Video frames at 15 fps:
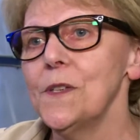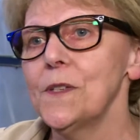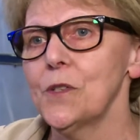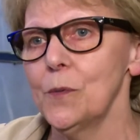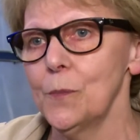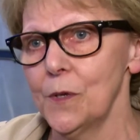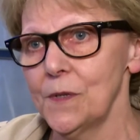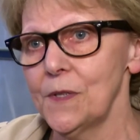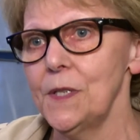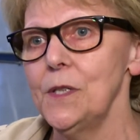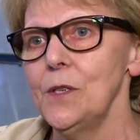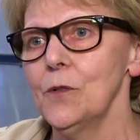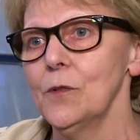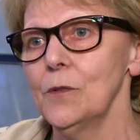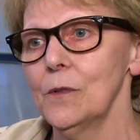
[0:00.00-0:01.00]
qui sommes
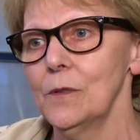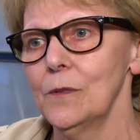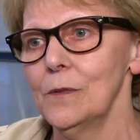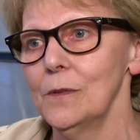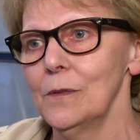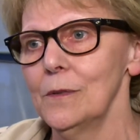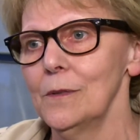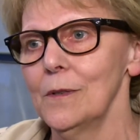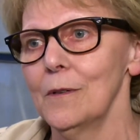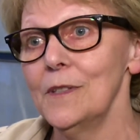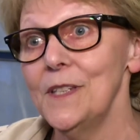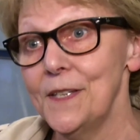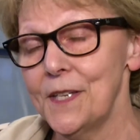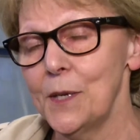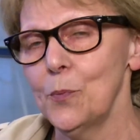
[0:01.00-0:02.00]
enseignants euh, en
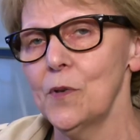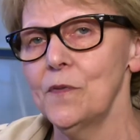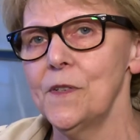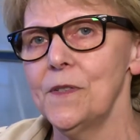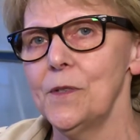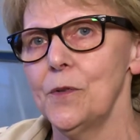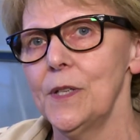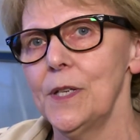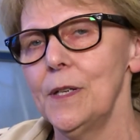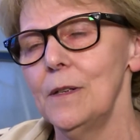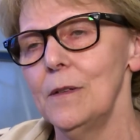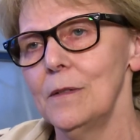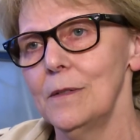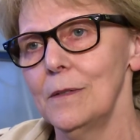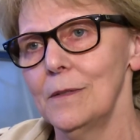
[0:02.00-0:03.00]
lycée
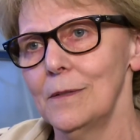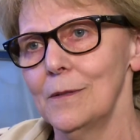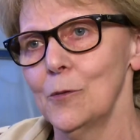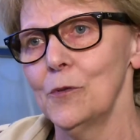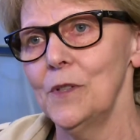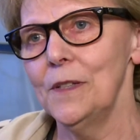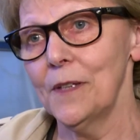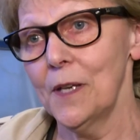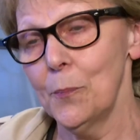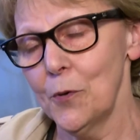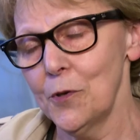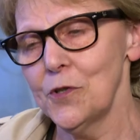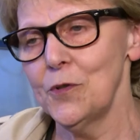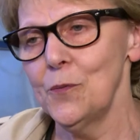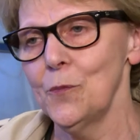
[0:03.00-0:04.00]
professionnel, euh, on est très
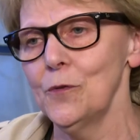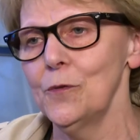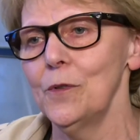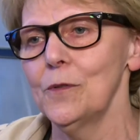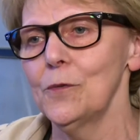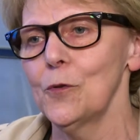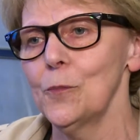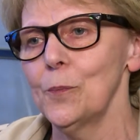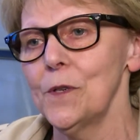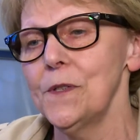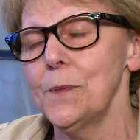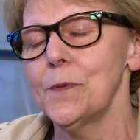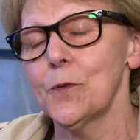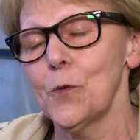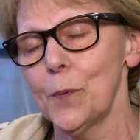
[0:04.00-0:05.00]
proche du monde de
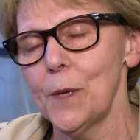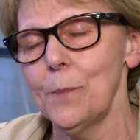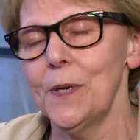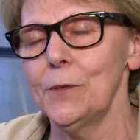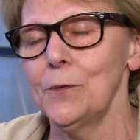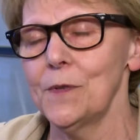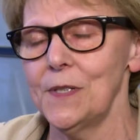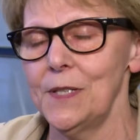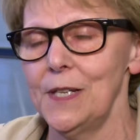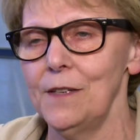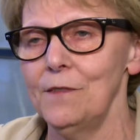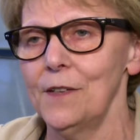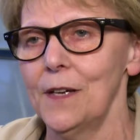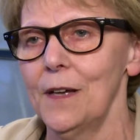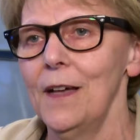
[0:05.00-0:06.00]
l'entreprise puisqu'on prépare nos
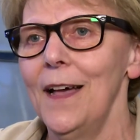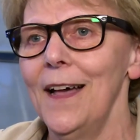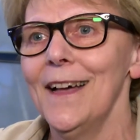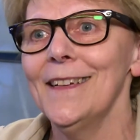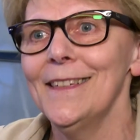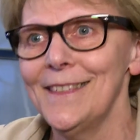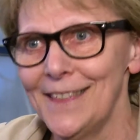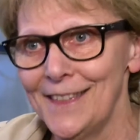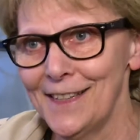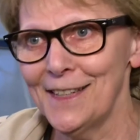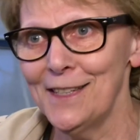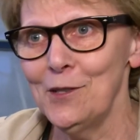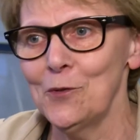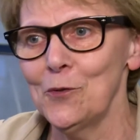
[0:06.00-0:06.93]
élèves à intégrer